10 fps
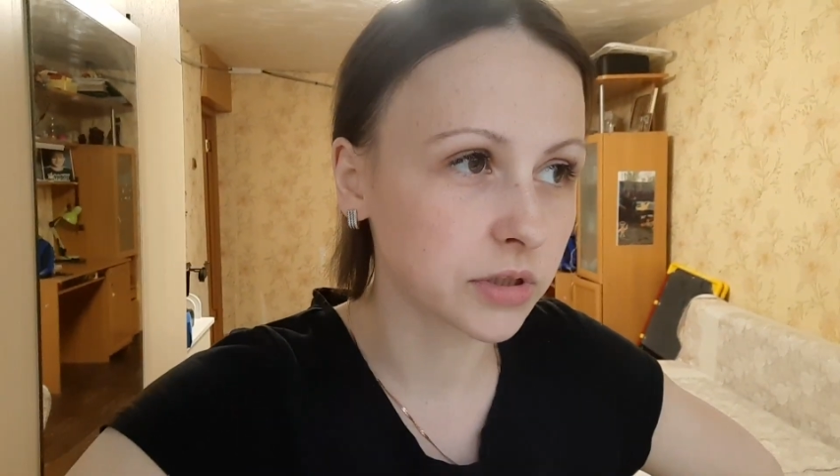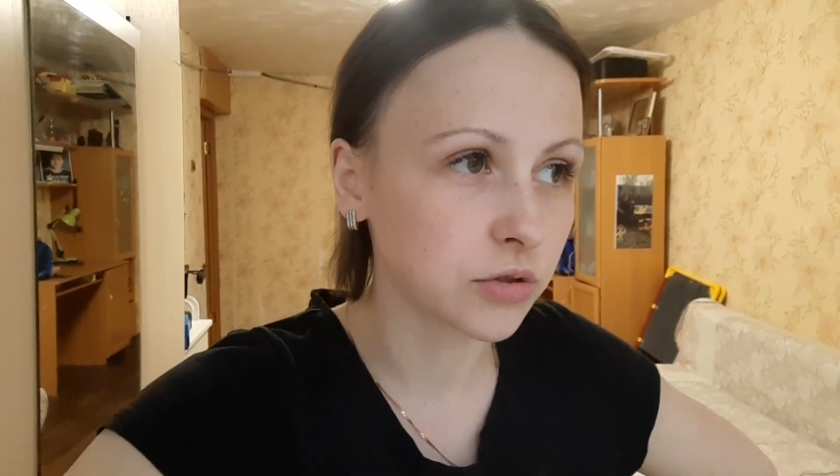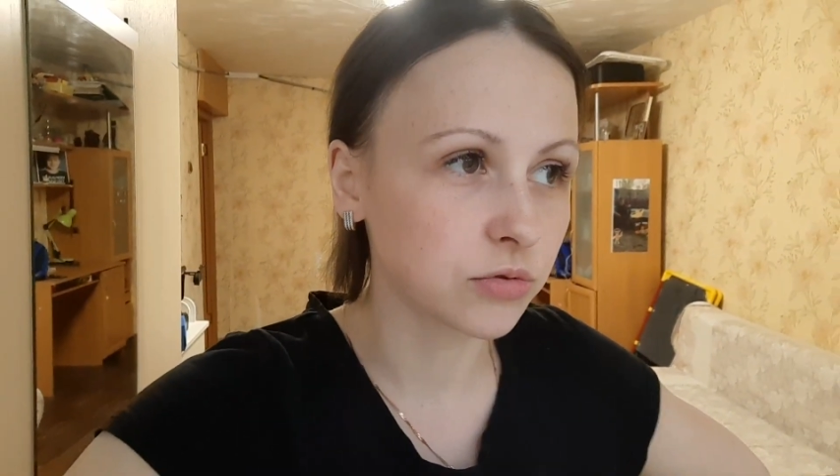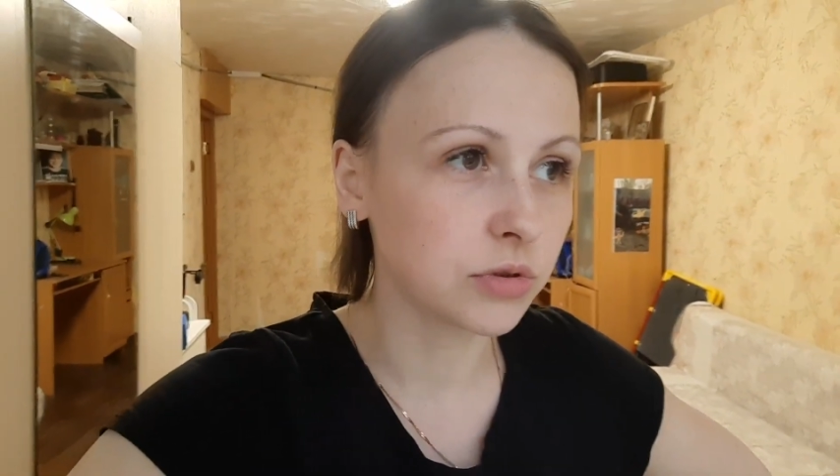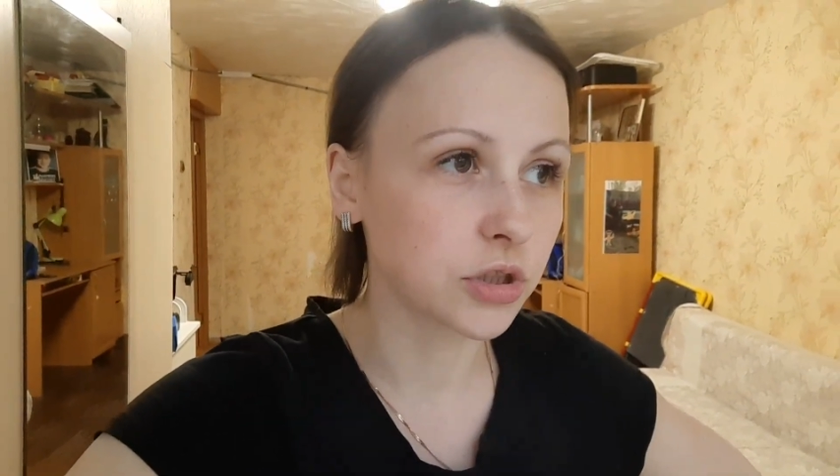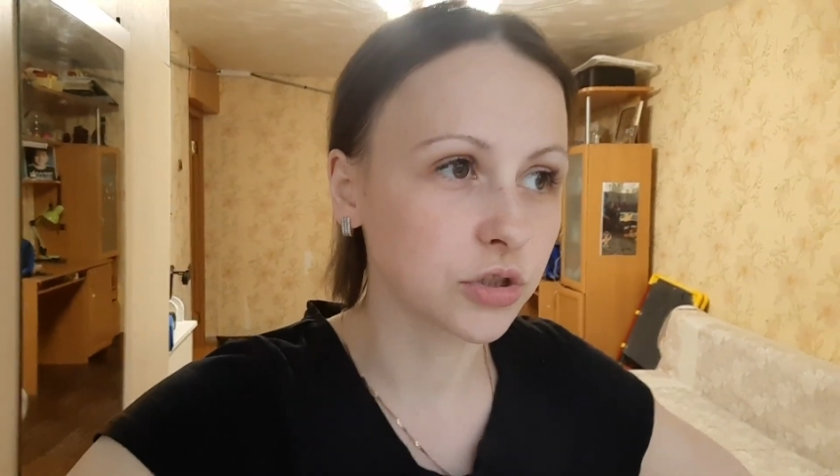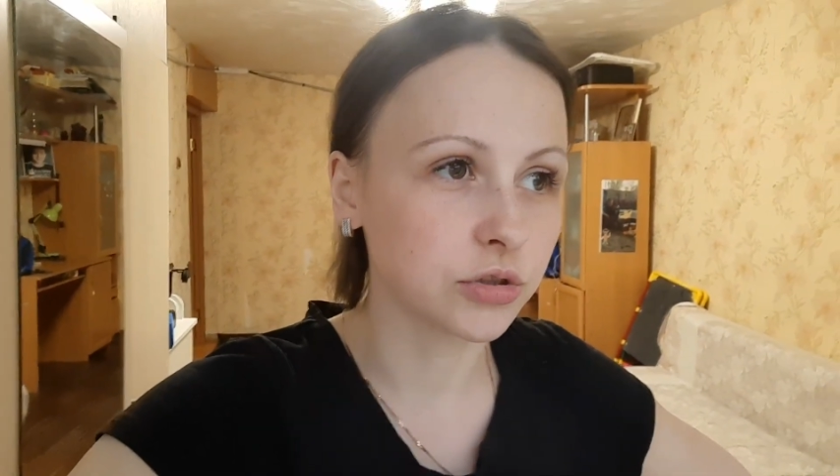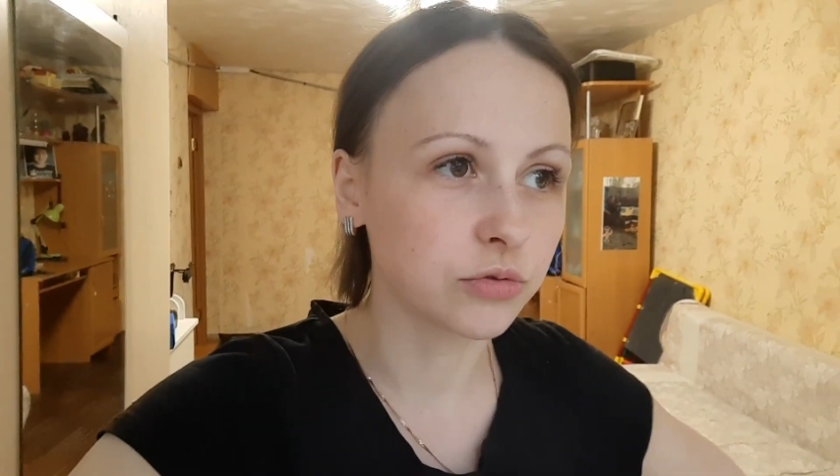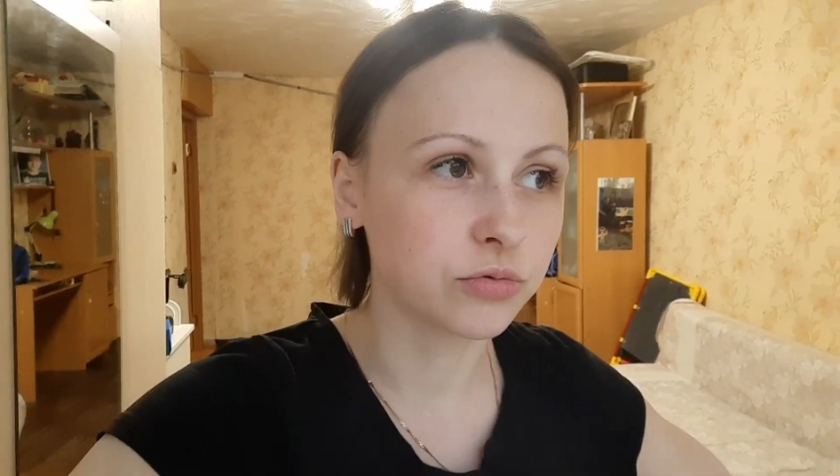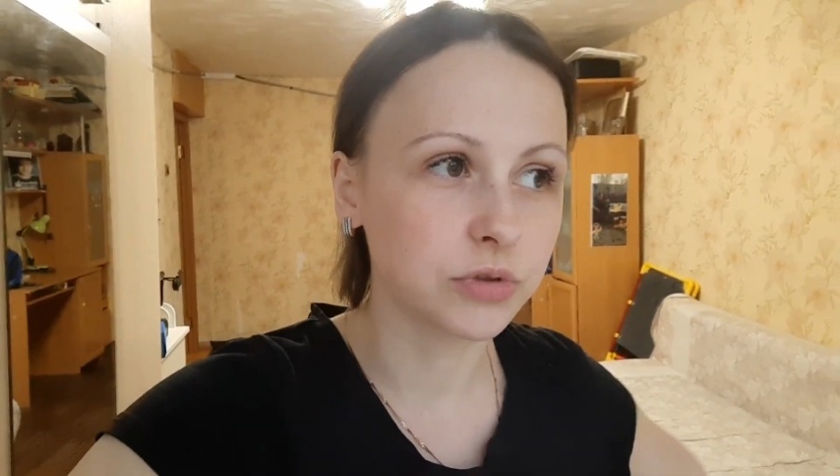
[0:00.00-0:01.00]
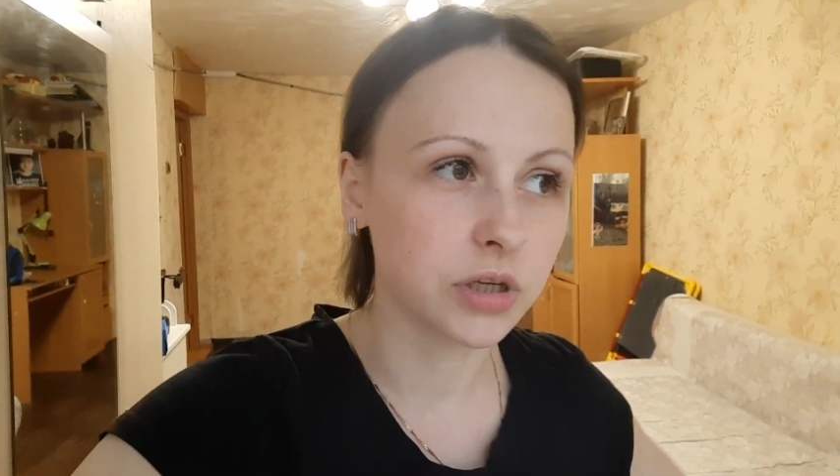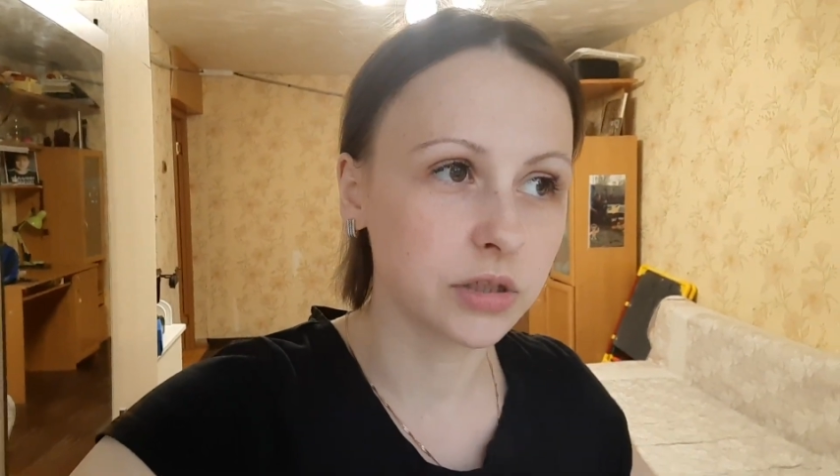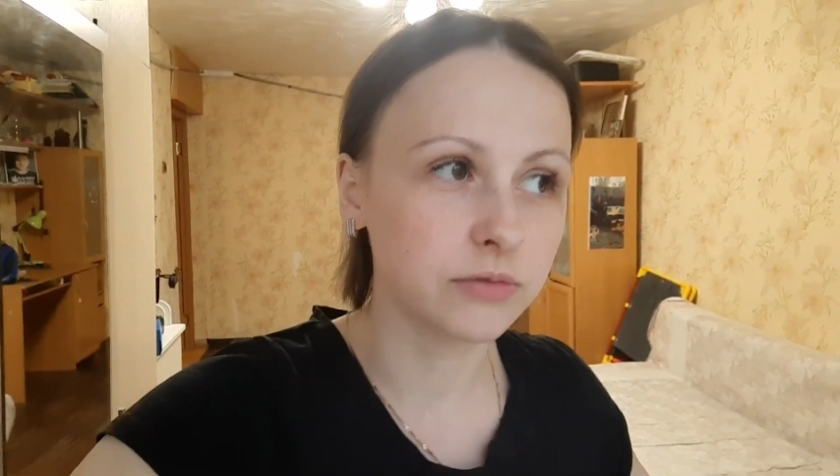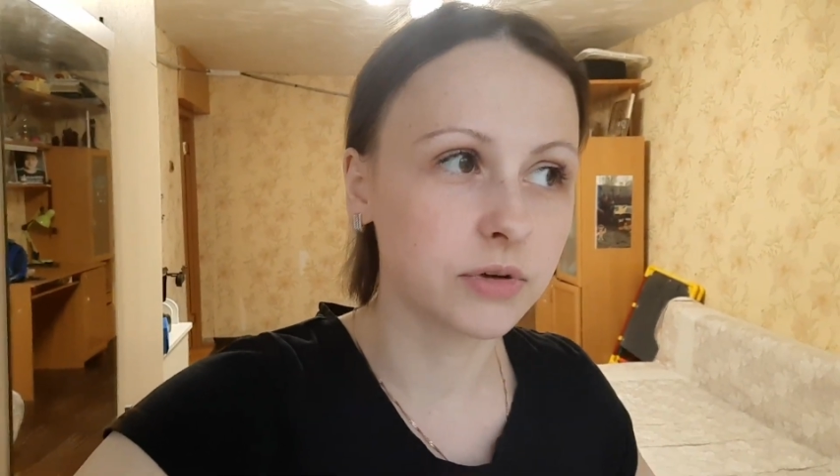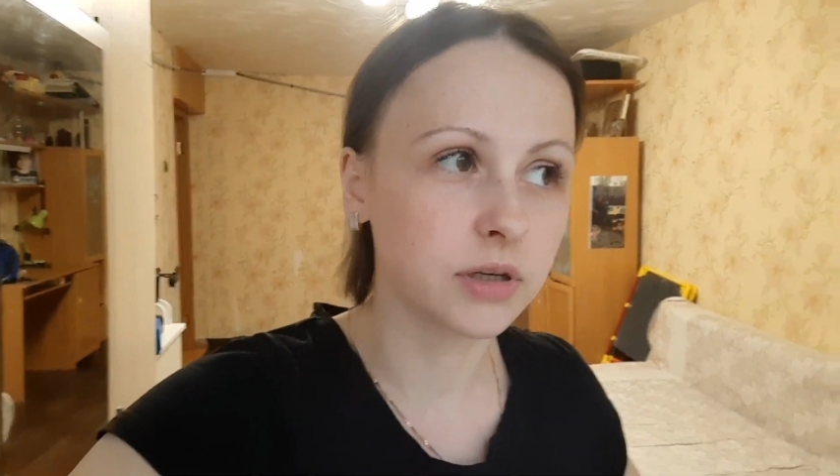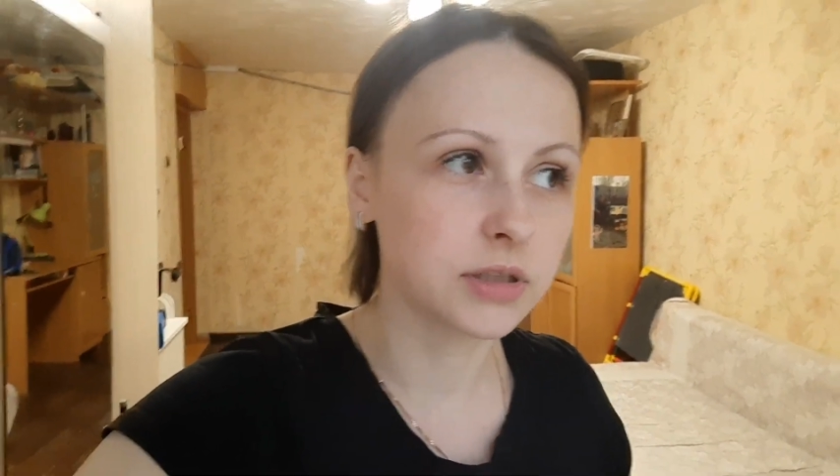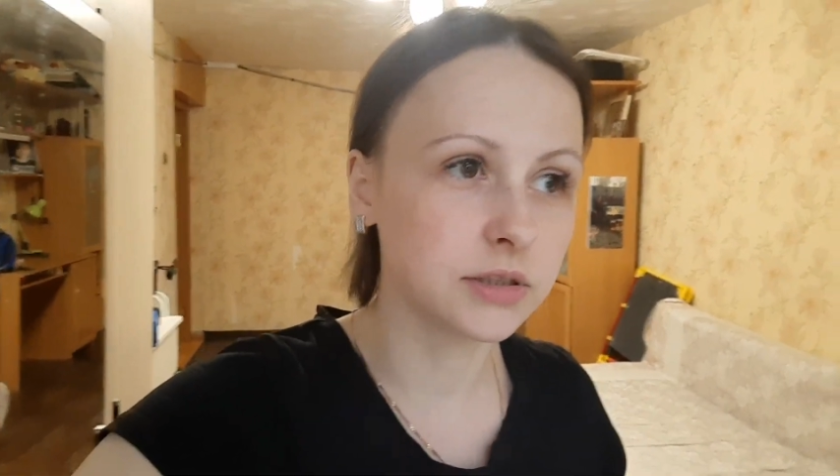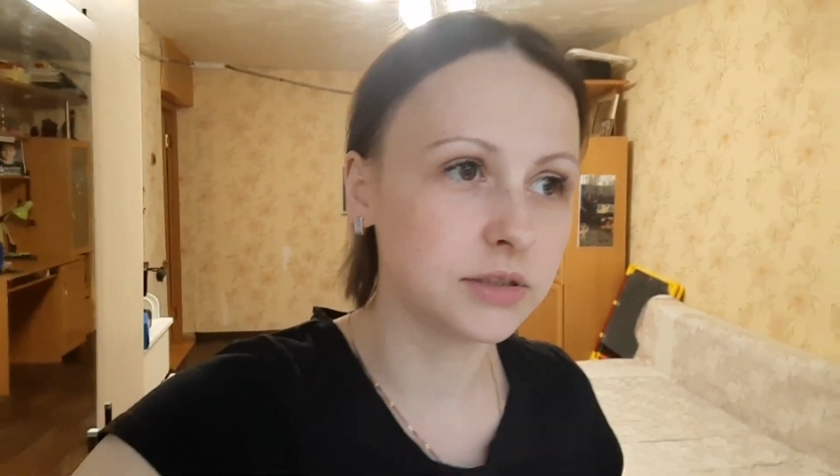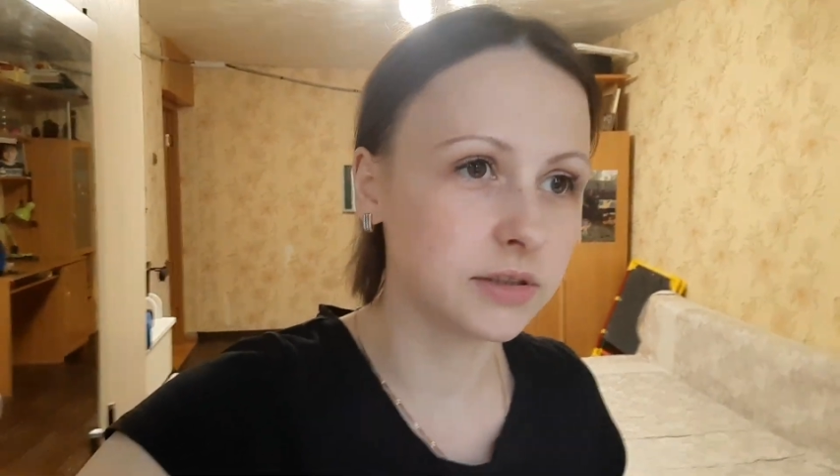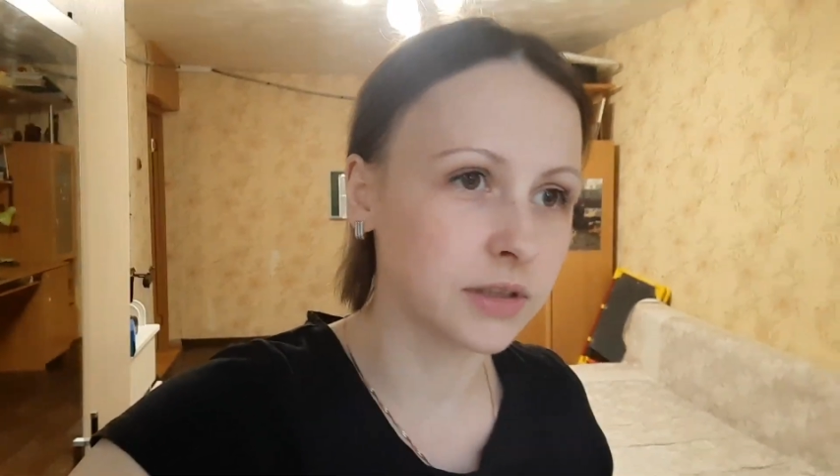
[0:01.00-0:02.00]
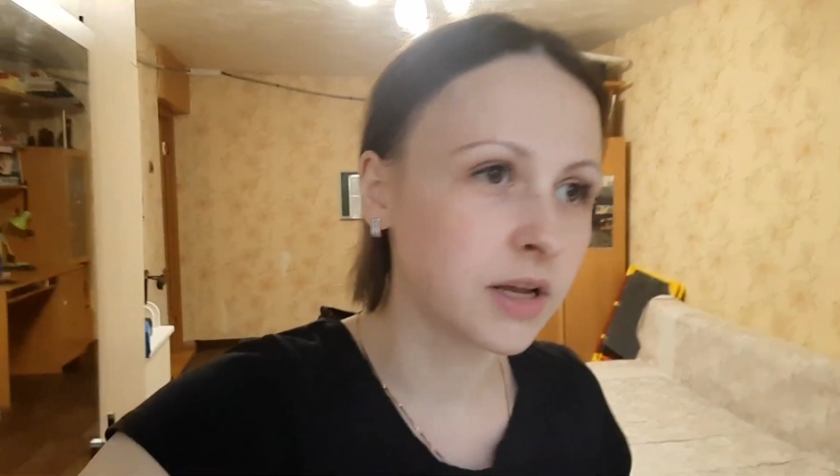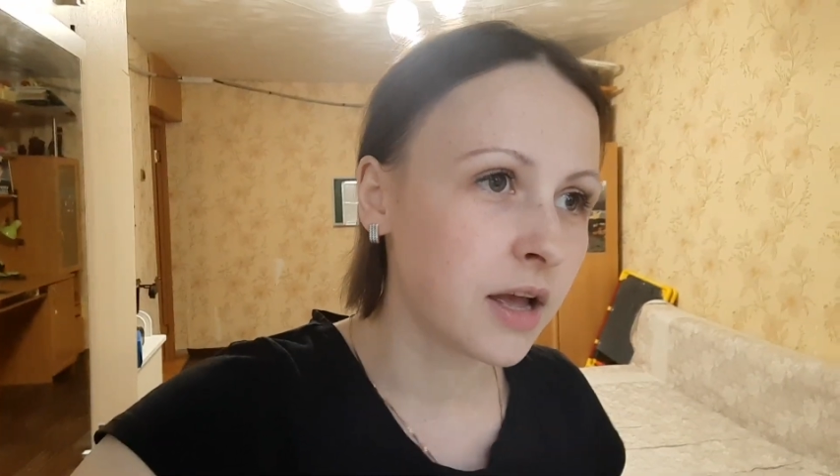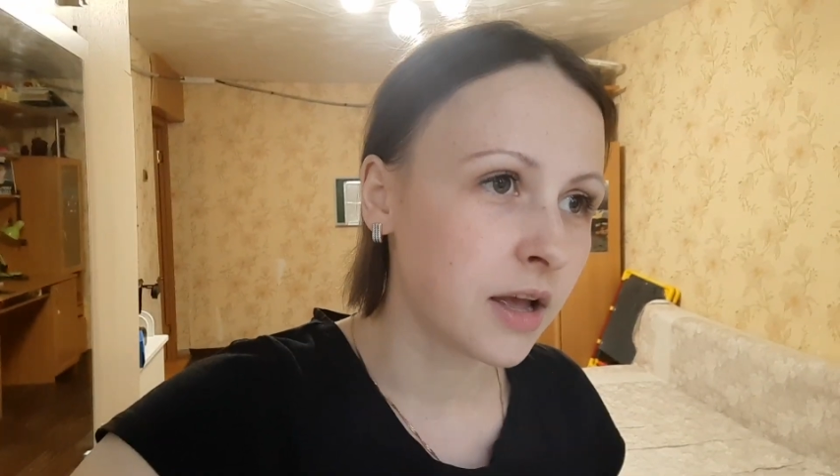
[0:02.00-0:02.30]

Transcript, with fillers: я сегодня даже никуда не выходила.